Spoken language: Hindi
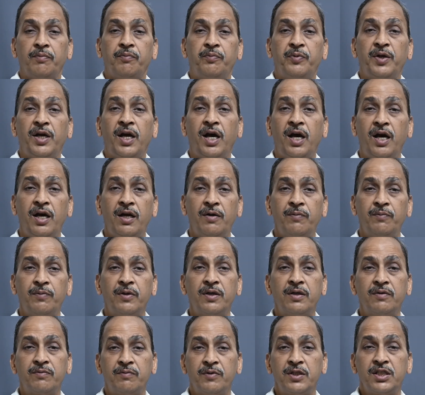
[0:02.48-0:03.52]
बिहार
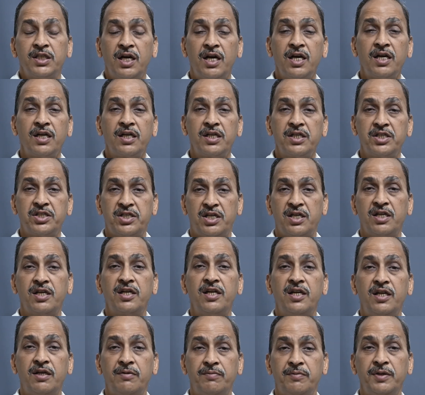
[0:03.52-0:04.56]
पर विचार की
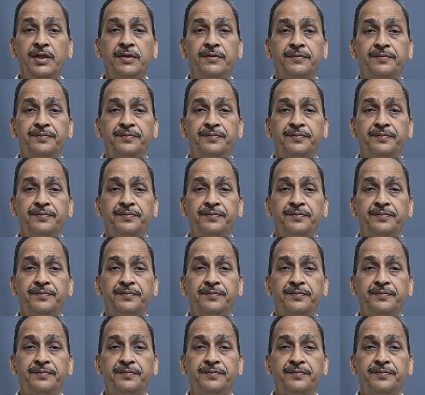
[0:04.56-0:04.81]
श्रृंखला में